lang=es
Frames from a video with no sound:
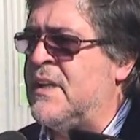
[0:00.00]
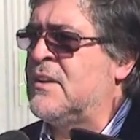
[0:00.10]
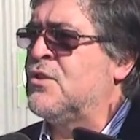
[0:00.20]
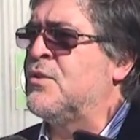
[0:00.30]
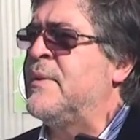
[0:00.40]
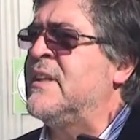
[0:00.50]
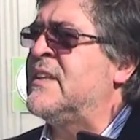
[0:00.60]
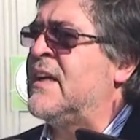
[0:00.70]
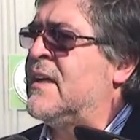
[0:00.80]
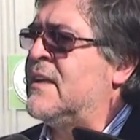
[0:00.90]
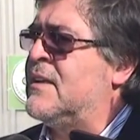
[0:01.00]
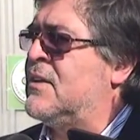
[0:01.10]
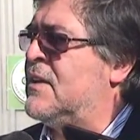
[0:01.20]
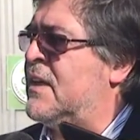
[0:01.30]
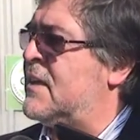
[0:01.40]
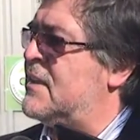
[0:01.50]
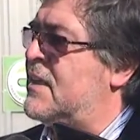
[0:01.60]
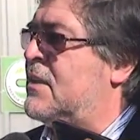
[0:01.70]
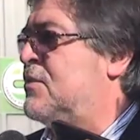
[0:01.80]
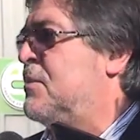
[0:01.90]
plenas tormentas la
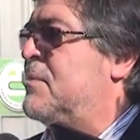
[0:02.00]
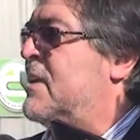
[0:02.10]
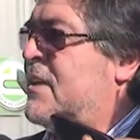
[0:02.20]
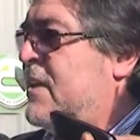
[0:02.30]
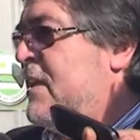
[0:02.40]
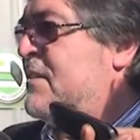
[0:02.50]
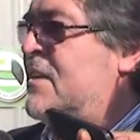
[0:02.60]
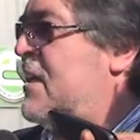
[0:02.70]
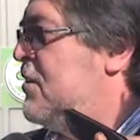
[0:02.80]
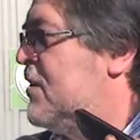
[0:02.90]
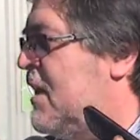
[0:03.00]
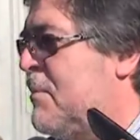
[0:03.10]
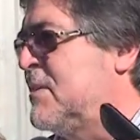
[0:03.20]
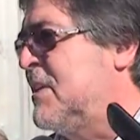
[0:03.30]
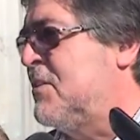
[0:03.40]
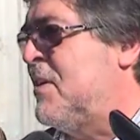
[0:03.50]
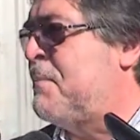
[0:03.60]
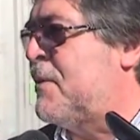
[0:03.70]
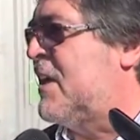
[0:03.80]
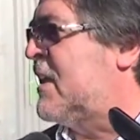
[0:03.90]
generación viene del cielo, digamos, ya no
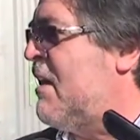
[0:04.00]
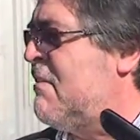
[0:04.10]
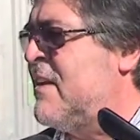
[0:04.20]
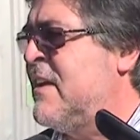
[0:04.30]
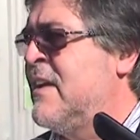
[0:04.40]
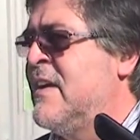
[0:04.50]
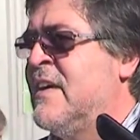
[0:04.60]
es por el cable.